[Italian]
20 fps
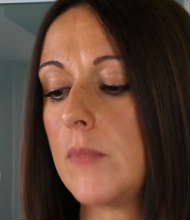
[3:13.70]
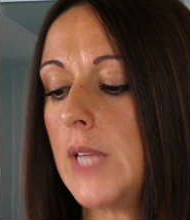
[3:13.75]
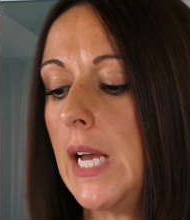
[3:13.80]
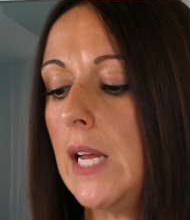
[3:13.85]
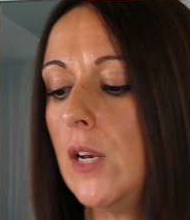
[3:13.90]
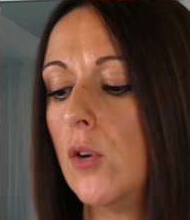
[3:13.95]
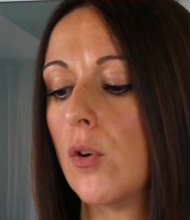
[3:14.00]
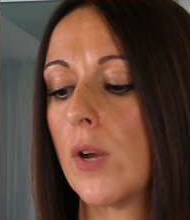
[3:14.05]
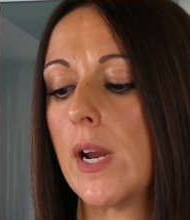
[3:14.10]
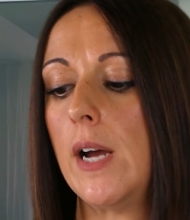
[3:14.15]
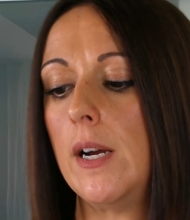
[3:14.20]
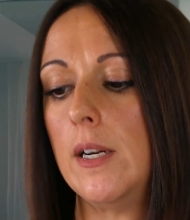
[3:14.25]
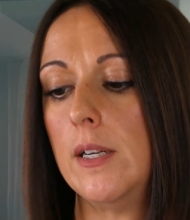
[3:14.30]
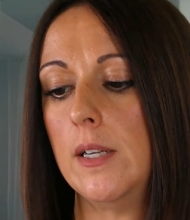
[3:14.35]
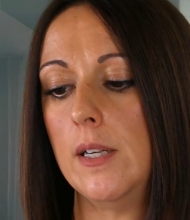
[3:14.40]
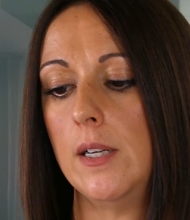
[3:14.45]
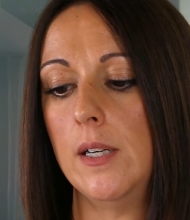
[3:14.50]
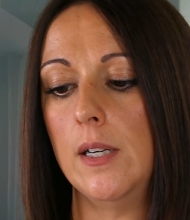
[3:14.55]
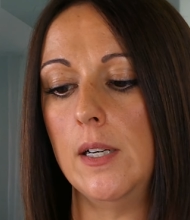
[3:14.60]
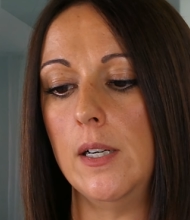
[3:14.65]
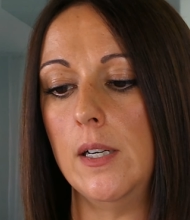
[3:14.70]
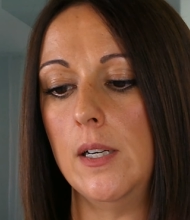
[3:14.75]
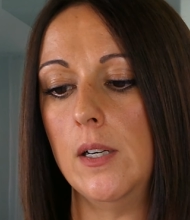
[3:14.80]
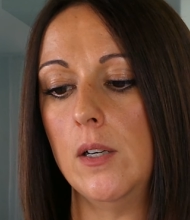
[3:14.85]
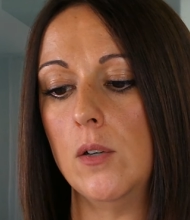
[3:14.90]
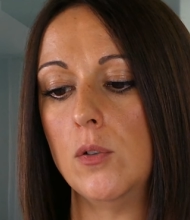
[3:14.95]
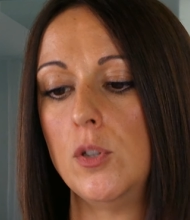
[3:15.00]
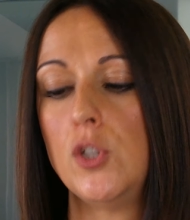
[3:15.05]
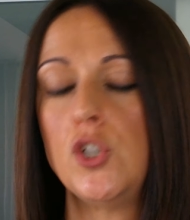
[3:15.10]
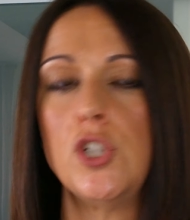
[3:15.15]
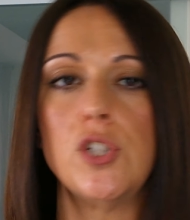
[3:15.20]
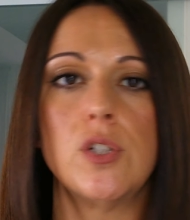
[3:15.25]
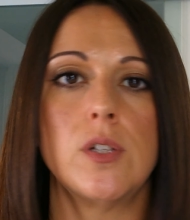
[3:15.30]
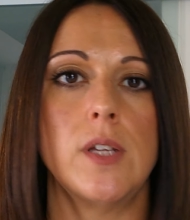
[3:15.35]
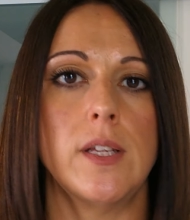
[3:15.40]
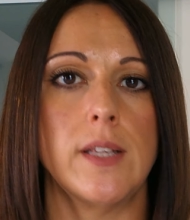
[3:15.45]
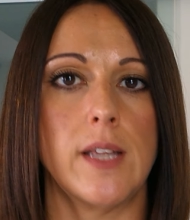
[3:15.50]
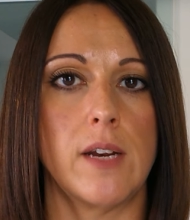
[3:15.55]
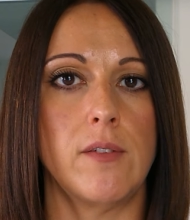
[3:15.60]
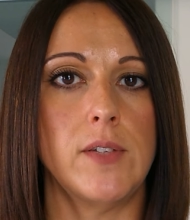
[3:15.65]
Allora eh, ho deciso
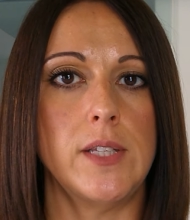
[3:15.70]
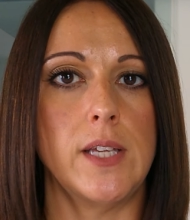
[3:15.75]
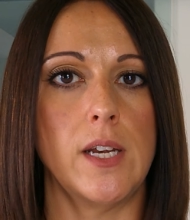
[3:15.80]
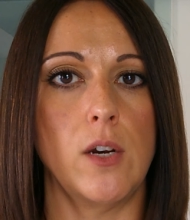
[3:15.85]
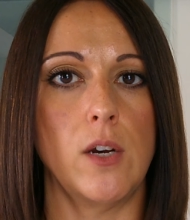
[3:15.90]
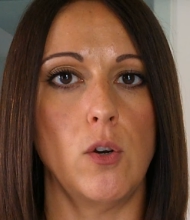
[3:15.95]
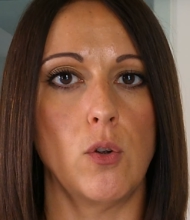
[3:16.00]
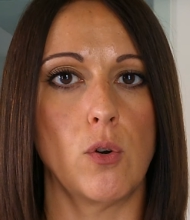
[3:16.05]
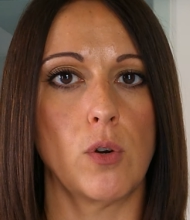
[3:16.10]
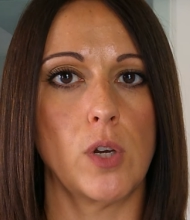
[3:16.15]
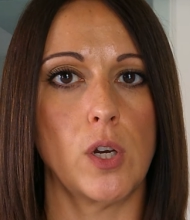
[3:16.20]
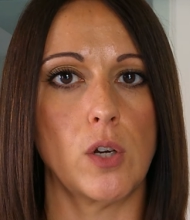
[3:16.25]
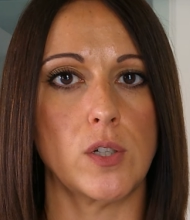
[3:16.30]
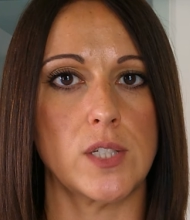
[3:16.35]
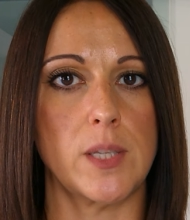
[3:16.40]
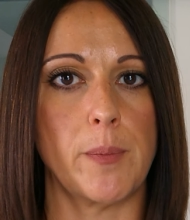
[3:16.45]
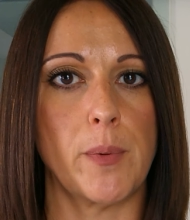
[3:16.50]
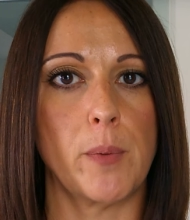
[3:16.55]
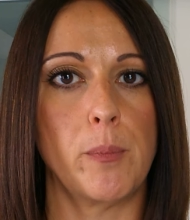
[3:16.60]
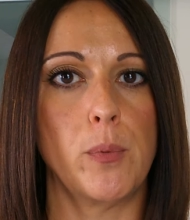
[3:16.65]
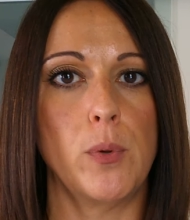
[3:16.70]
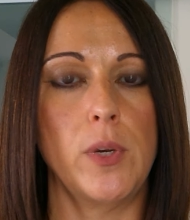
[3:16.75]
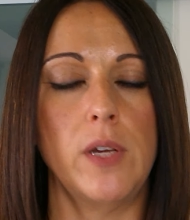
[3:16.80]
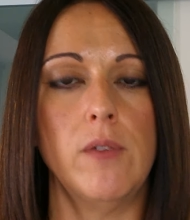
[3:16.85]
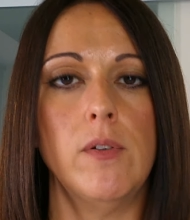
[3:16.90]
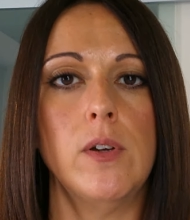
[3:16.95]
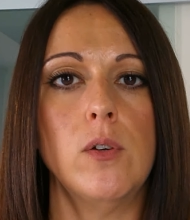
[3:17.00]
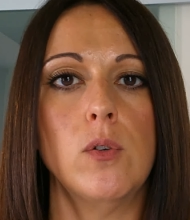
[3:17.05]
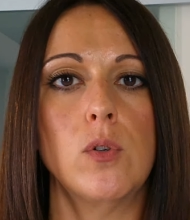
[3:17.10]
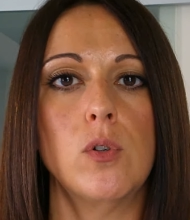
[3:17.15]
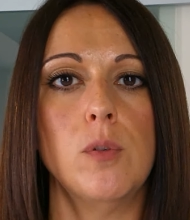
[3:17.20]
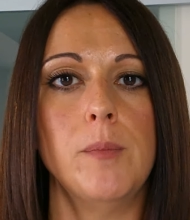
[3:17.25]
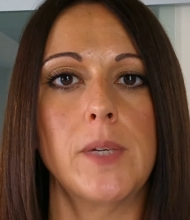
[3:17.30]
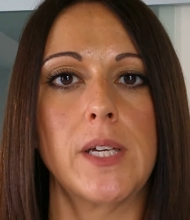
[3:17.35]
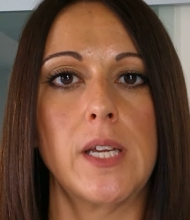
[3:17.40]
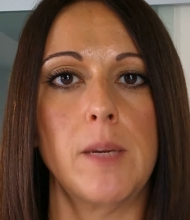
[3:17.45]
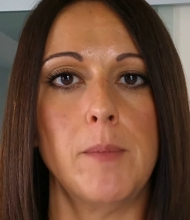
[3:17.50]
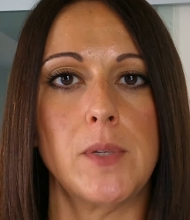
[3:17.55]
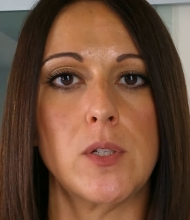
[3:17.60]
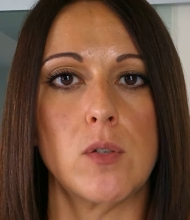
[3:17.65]
di andare a vedere loro che cosa proponevano come
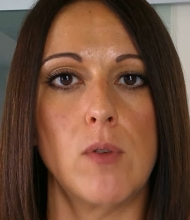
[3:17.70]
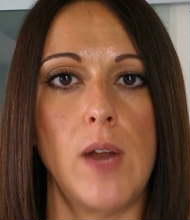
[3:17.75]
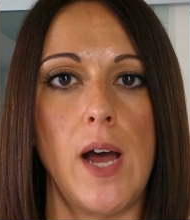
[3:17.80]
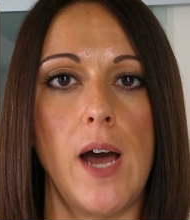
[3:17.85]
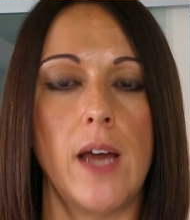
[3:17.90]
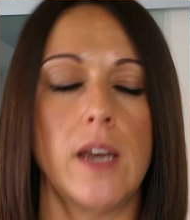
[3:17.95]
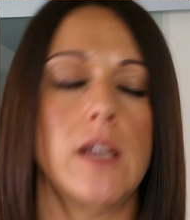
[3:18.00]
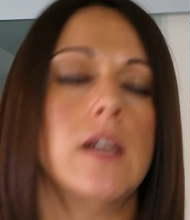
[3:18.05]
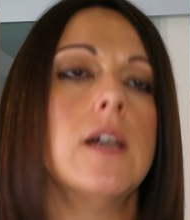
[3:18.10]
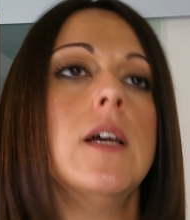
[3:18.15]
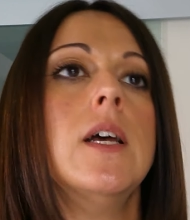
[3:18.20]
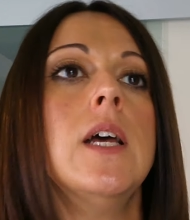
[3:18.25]
creme solari.